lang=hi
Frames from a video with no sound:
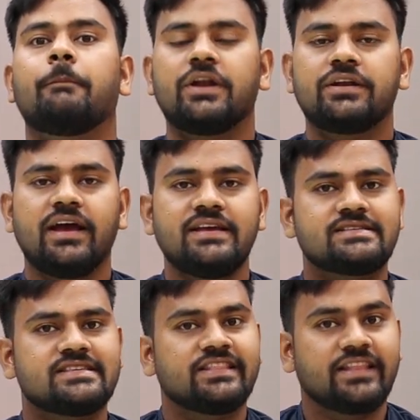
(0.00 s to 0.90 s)

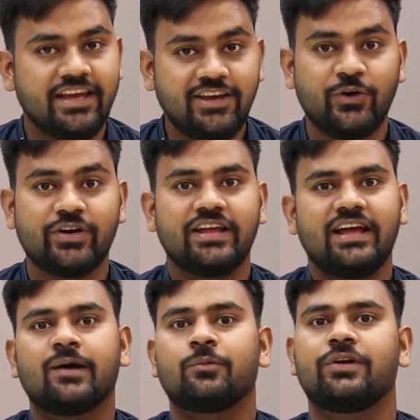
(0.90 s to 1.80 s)
मोनेटाइज नहीं होंगे
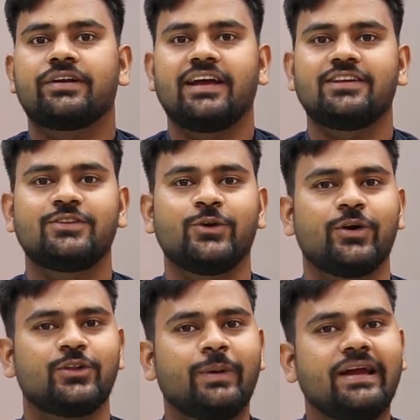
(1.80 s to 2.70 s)
और मोनेटाइज नहीं
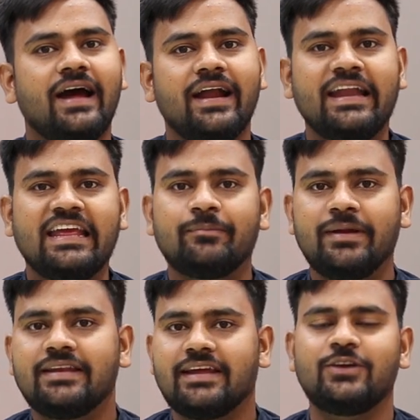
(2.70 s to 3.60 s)
होंगे तो भाई अर्निंग
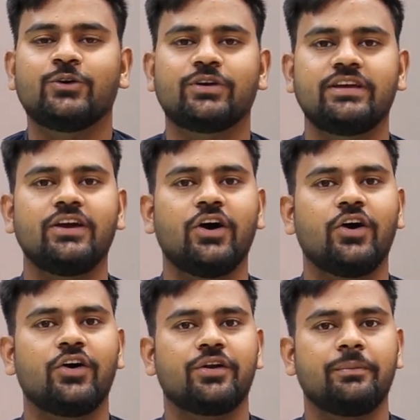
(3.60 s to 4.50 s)
भी नहीं होगी
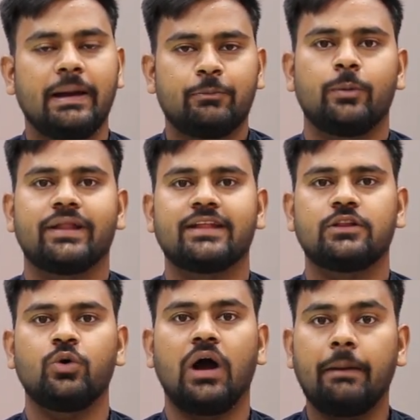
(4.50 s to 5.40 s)
और मैं आपको
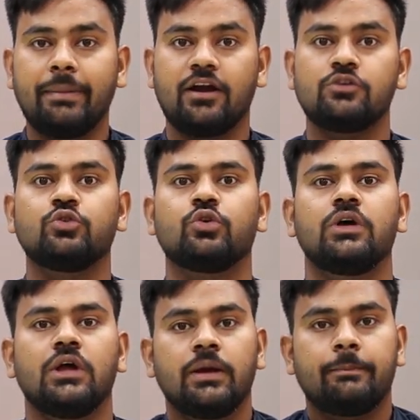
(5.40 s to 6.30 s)
बताता हूँ आप अगर जो
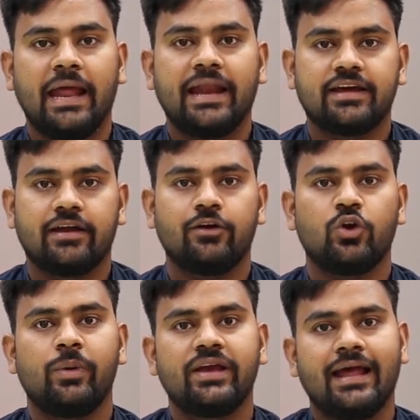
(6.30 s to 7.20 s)
प्लान कर रहे हो
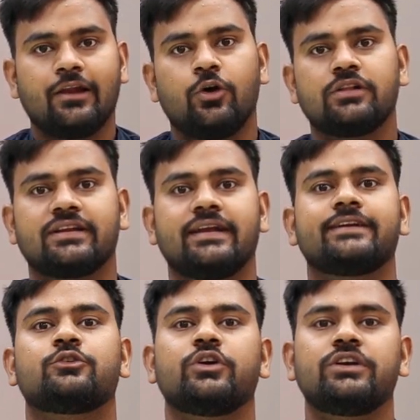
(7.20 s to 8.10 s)
कि भाई अल्कोहल से
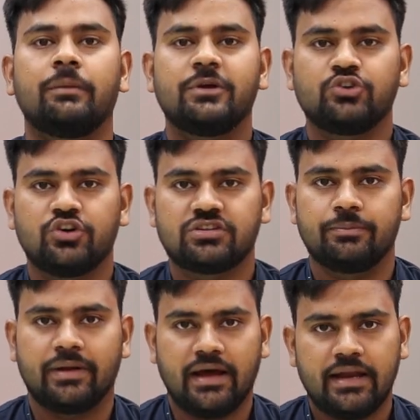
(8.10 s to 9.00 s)
रिलेटेड कोई हमें शॉर्ट्स
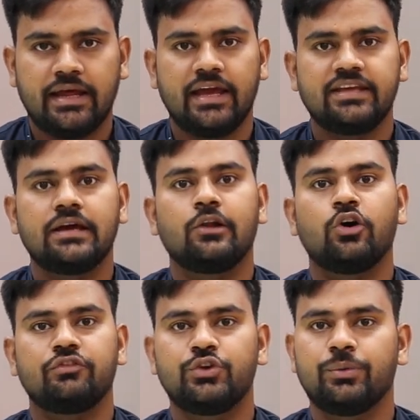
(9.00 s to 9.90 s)
बनाने हैं या
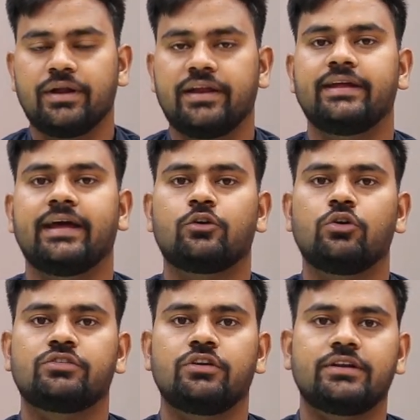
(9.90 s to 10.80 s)
लॉन्ग वीडियो बनानी है
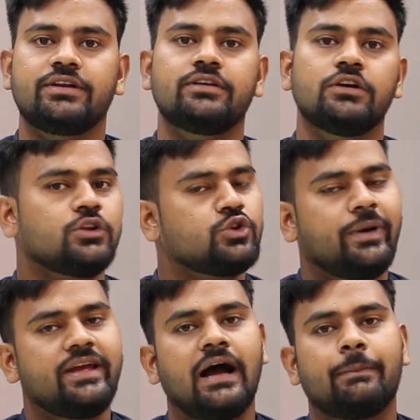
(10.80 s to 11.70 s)
एल्कोहल से रिलेटेड तो
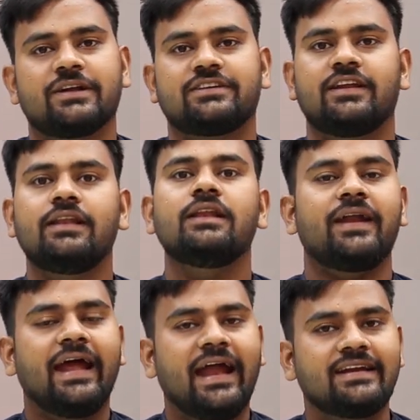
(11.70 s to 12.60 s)
भाई आपके चैनल
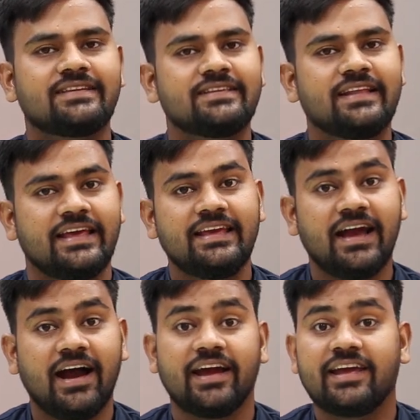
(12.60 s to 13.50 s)
पर एड्स नहीं
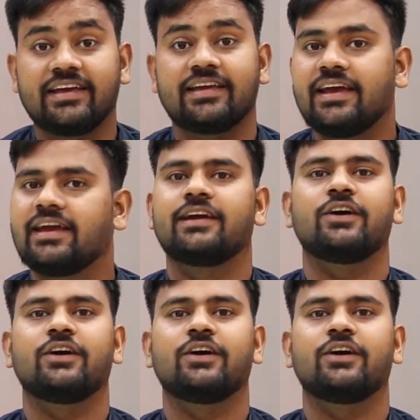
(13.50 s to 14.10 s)
आएंगे